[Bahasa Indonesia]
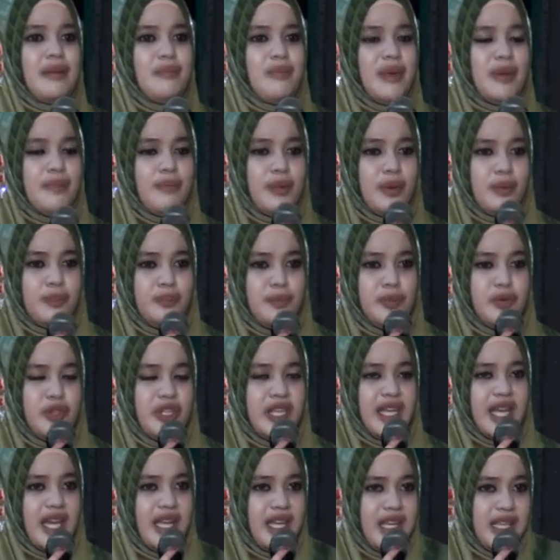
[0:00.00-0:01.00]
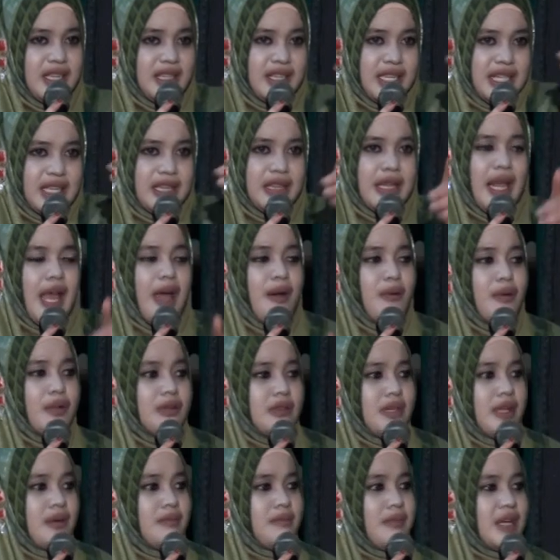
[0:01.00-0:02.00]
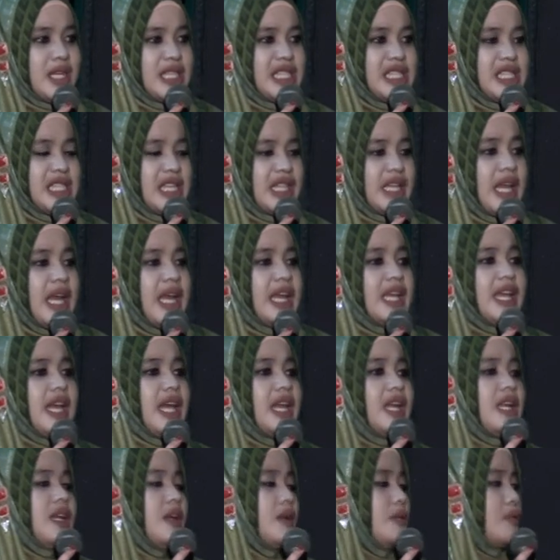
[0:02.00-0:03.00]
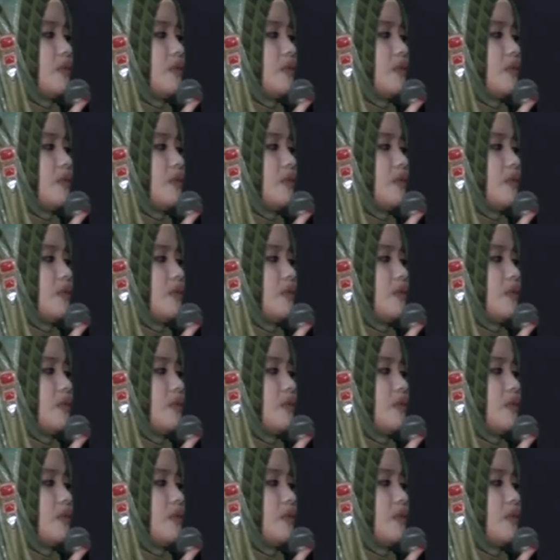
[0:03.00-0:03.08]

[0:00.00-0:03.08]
dalemipun Bu Nyai, tindak wonten masjid ken